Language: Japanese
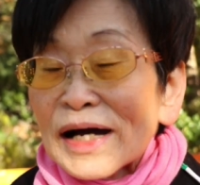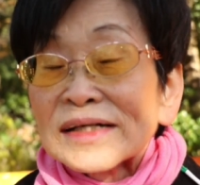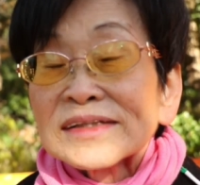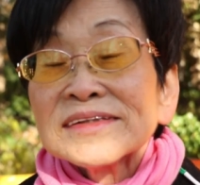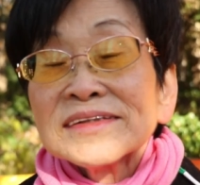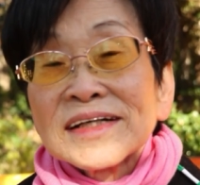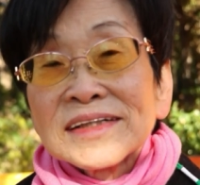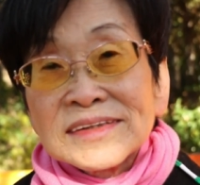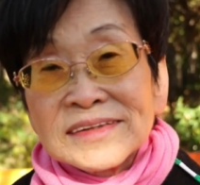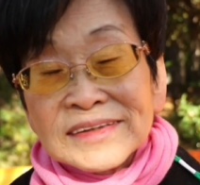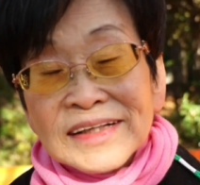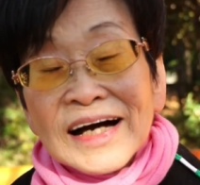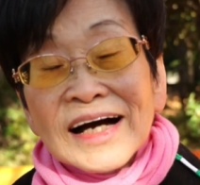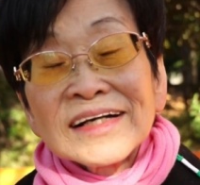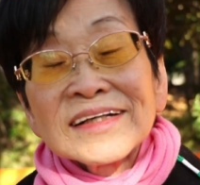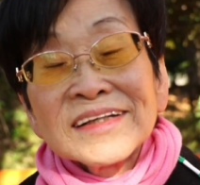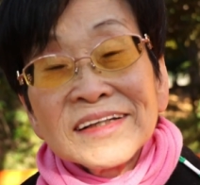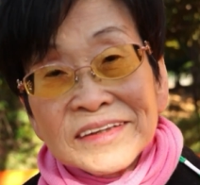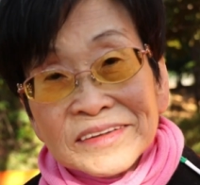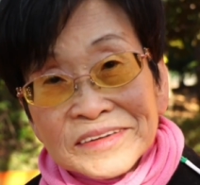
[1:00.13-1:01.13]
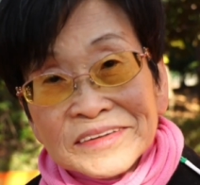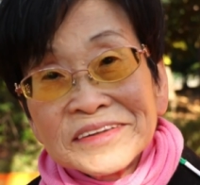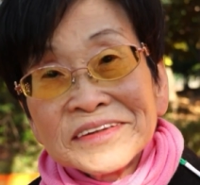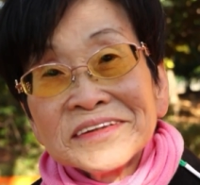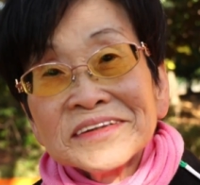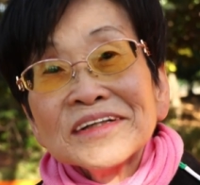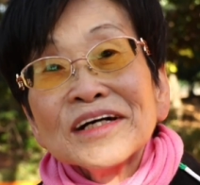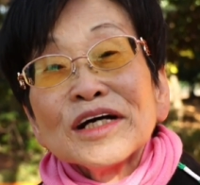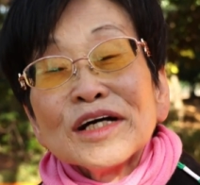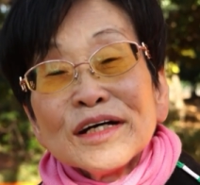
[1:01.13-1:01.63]
春夏秋
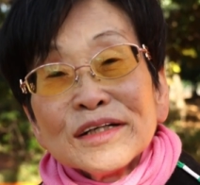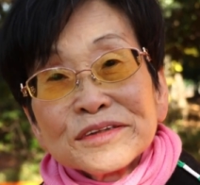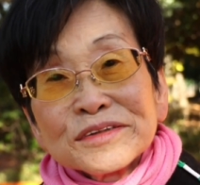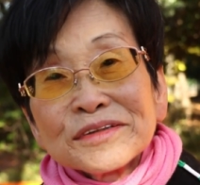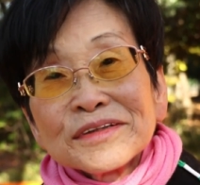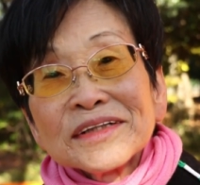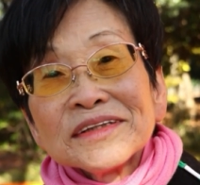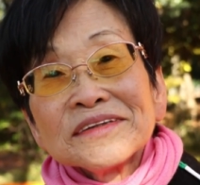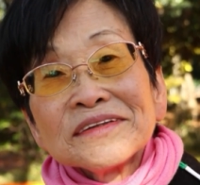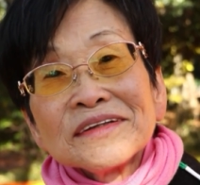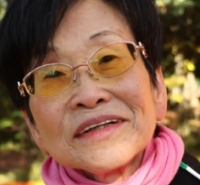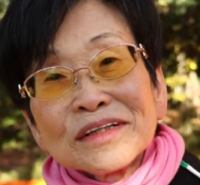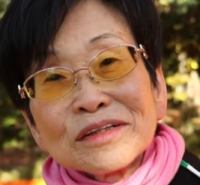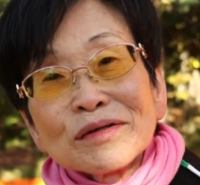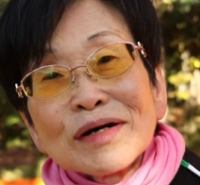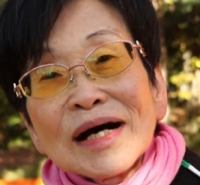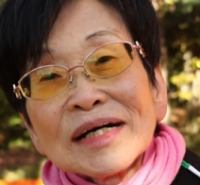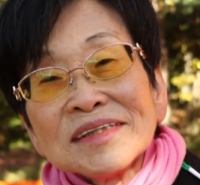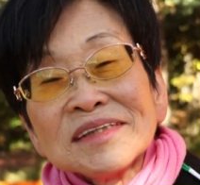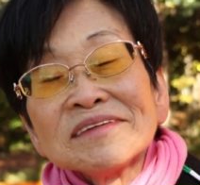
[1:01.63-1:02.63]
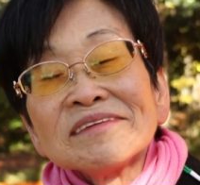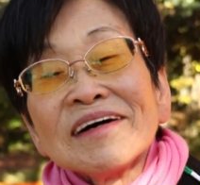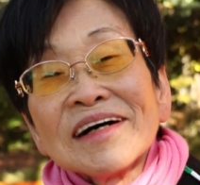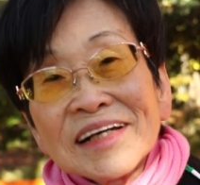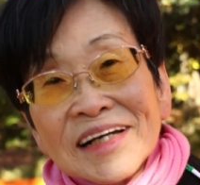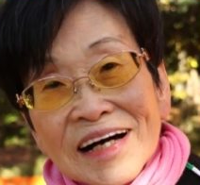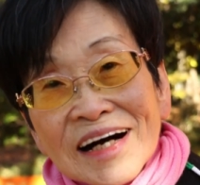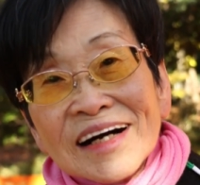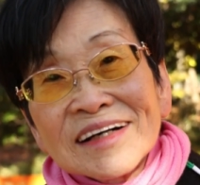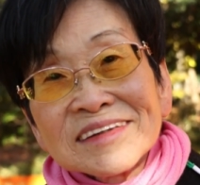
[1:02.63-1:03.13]
冬それぞれの味
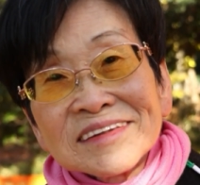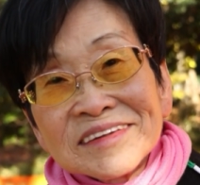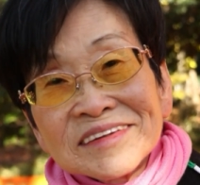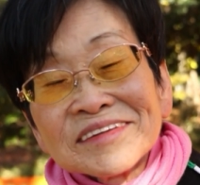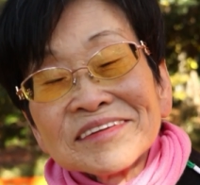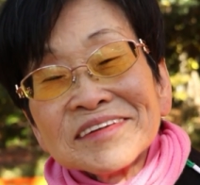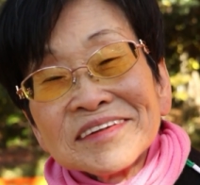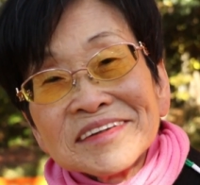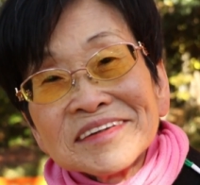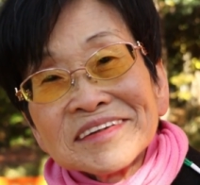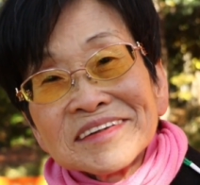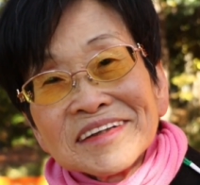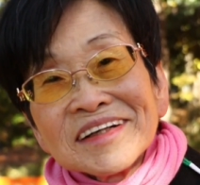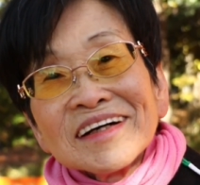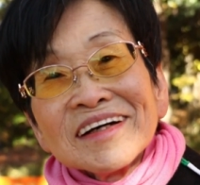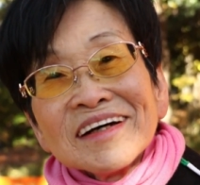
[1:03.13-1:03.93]
わいがあるという、